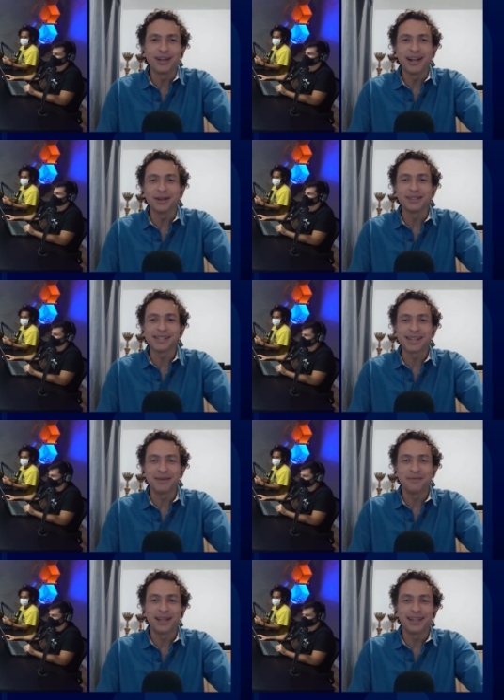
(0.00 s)
final da
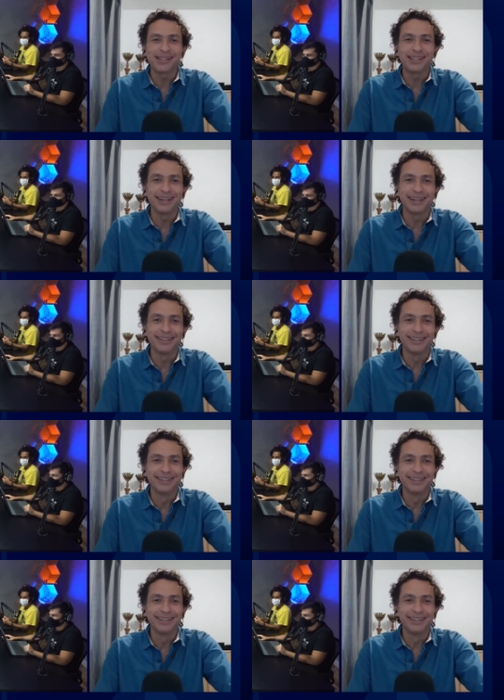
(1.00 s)
Série B desse ano.